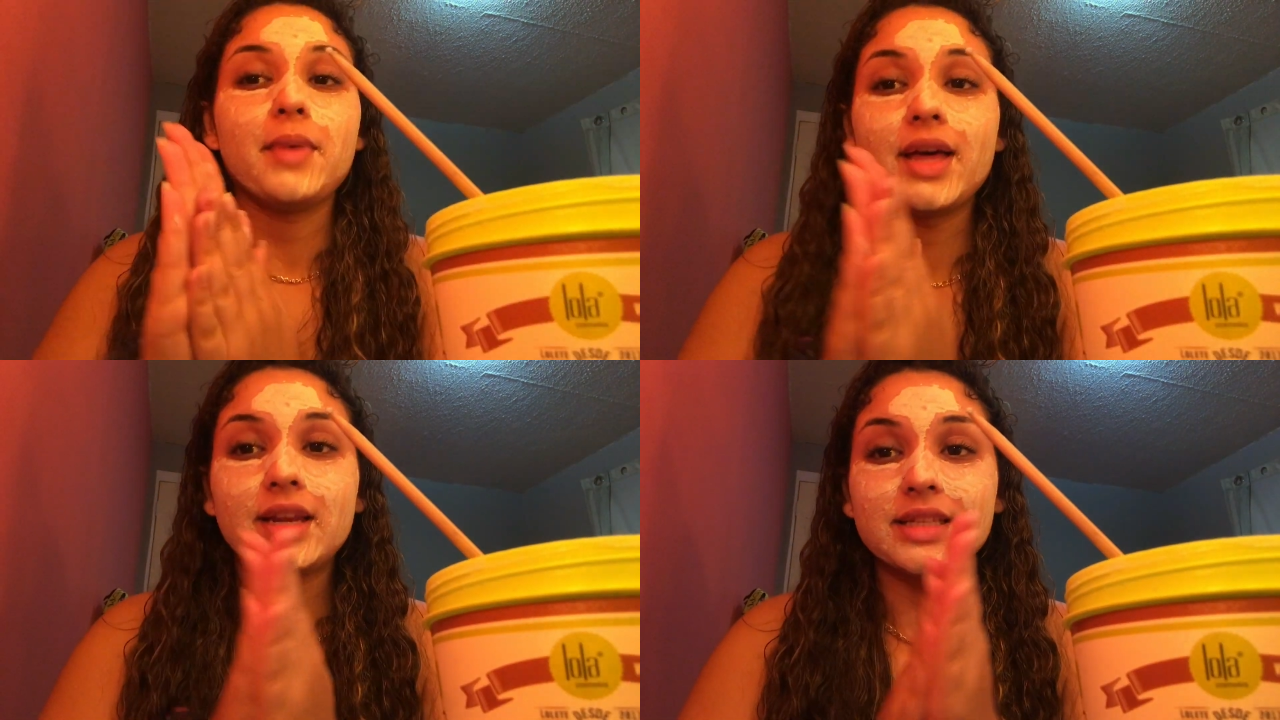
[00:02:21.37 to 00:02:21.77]

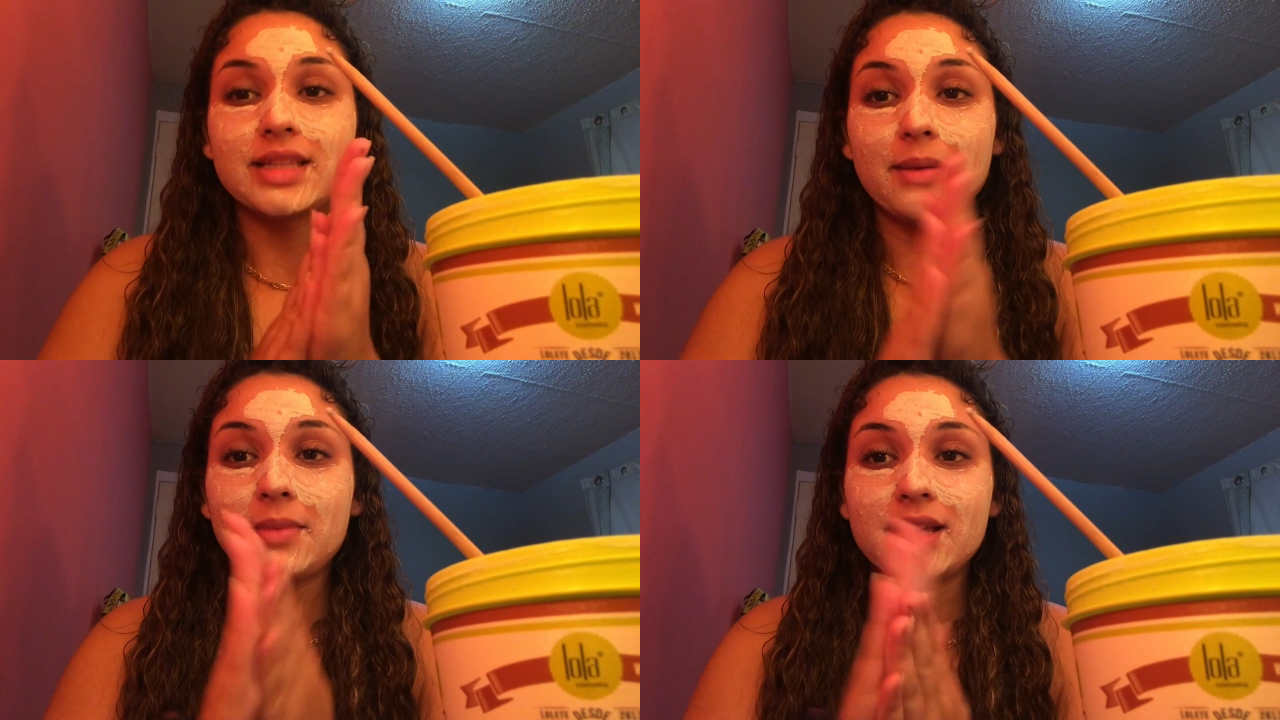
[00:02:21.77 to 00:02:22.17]
Mano,
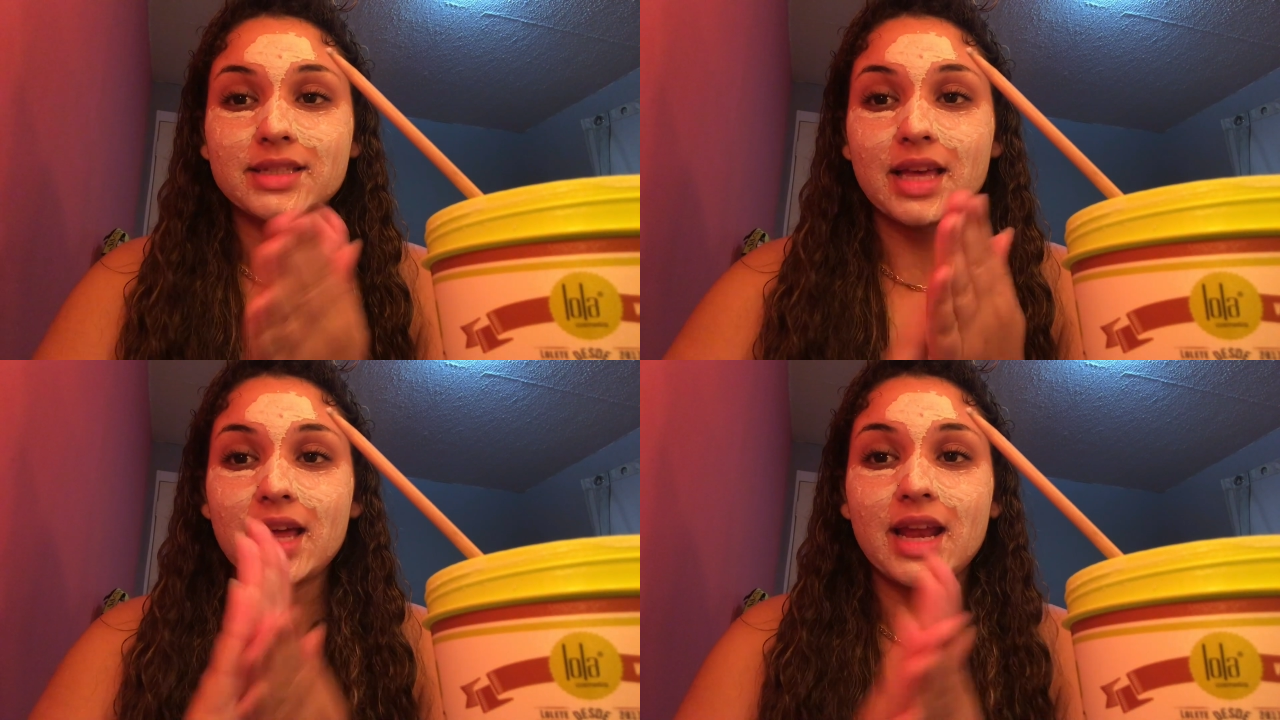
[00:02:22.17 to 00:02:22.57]
essa
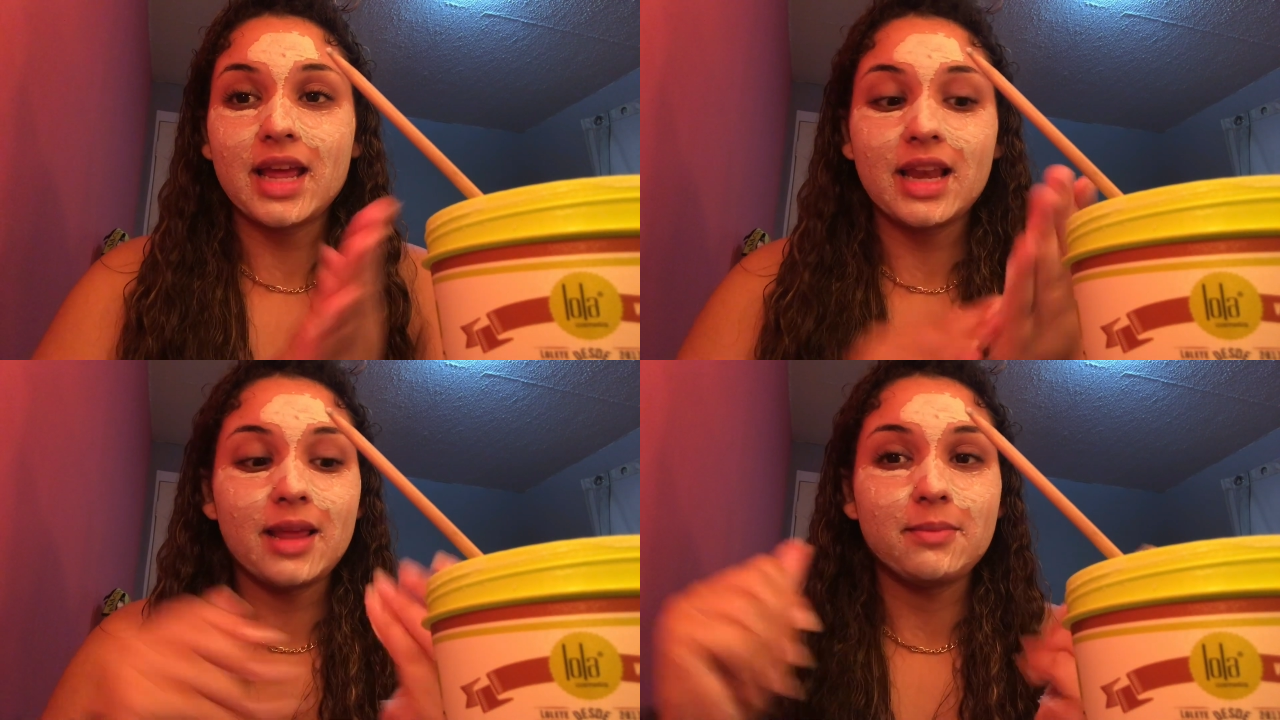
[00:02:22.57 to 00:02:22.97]
máscara,
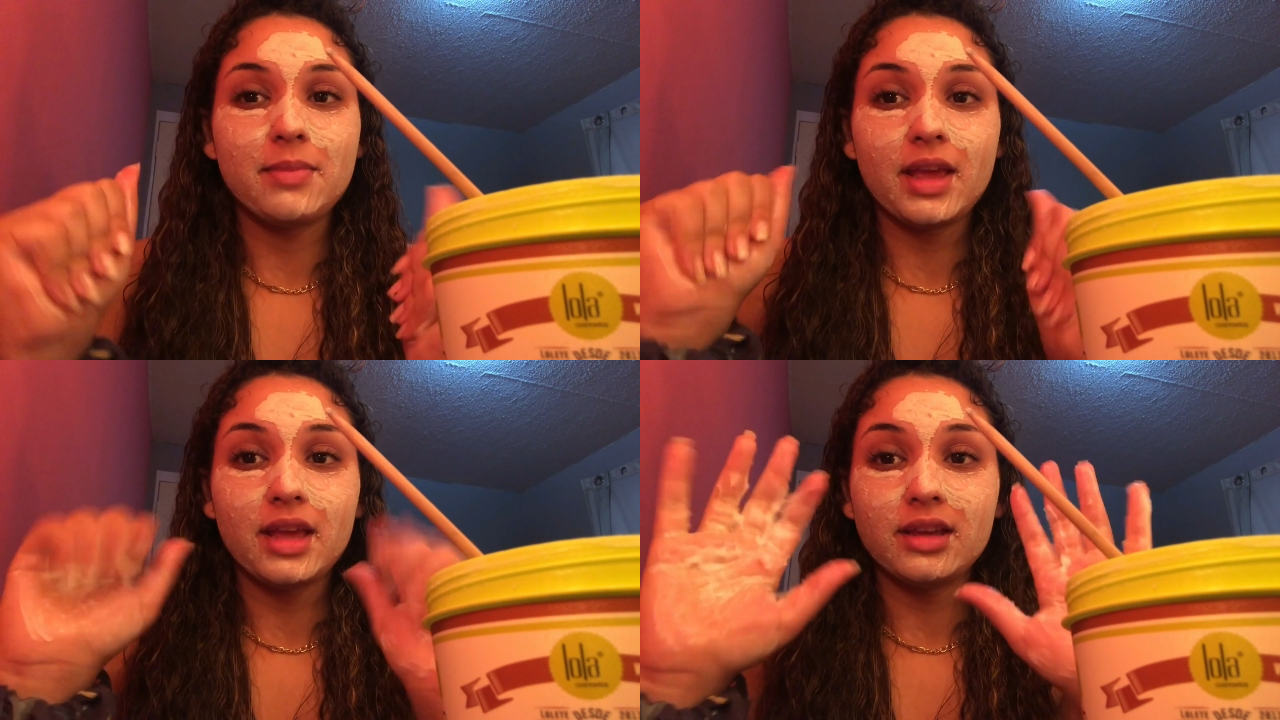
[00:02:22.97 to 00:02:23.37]
ela é
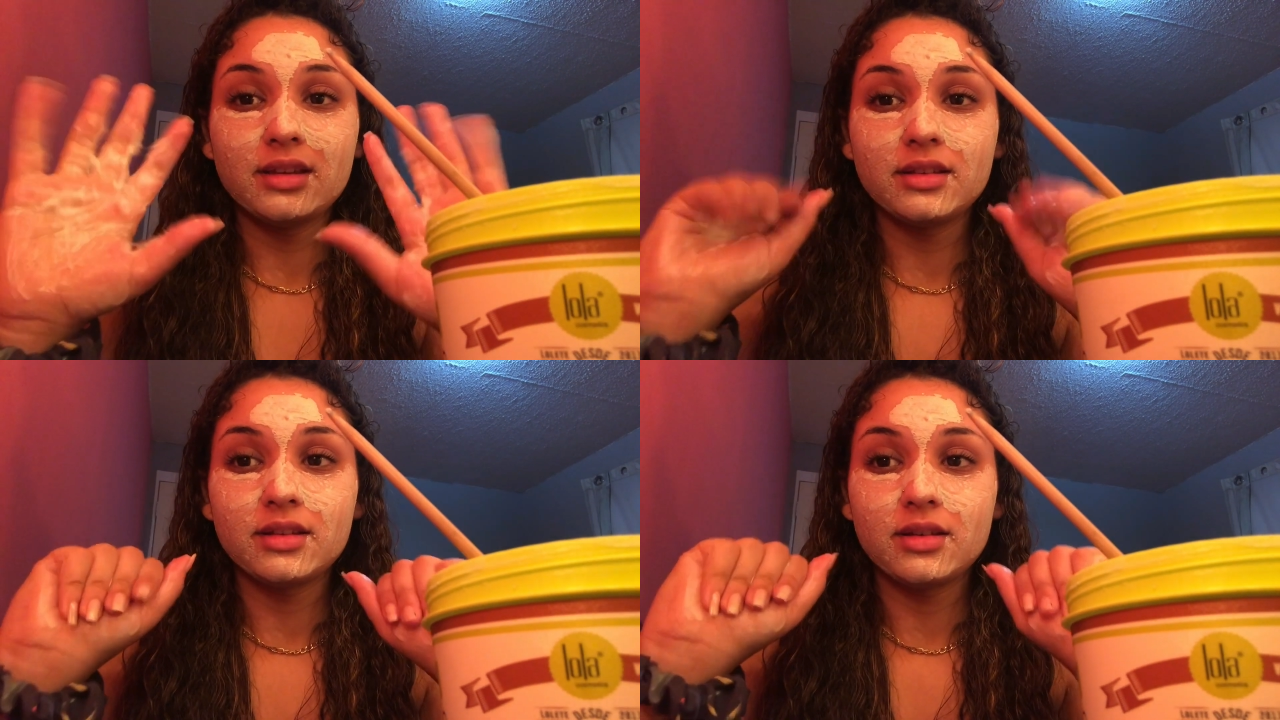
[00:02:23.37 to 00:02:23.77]

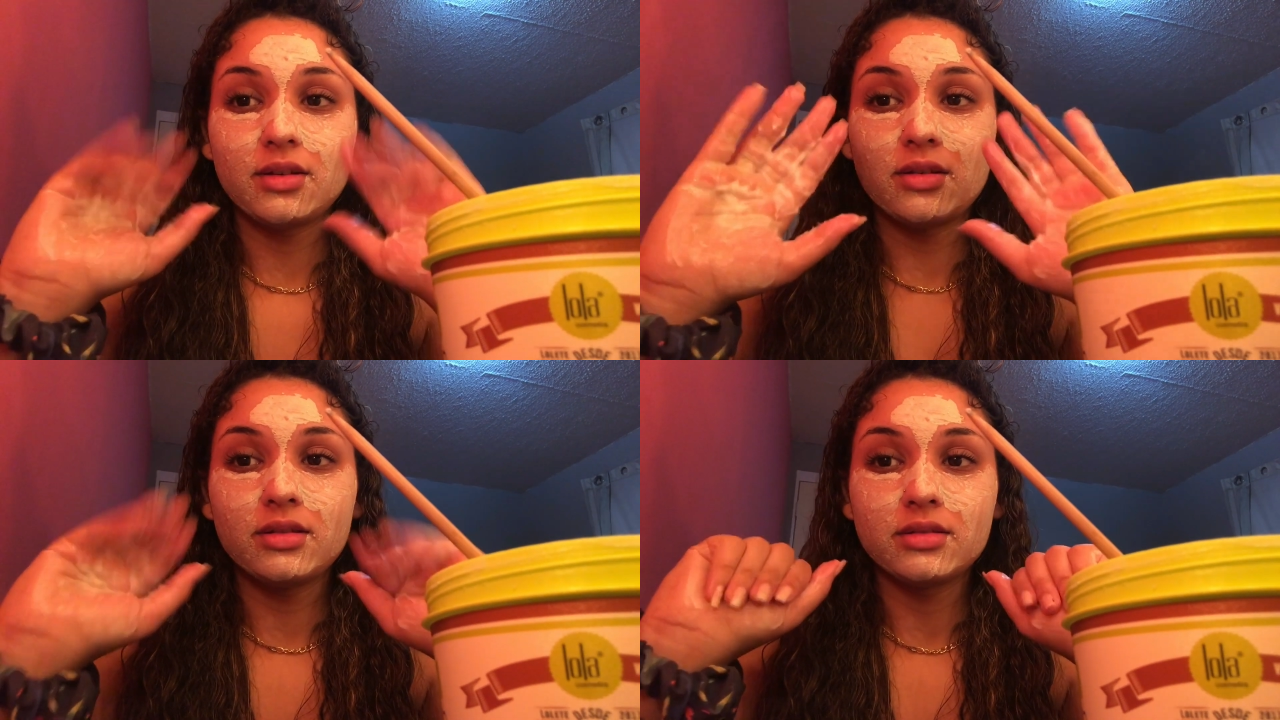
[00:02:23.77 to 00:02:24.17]
bem... Ó.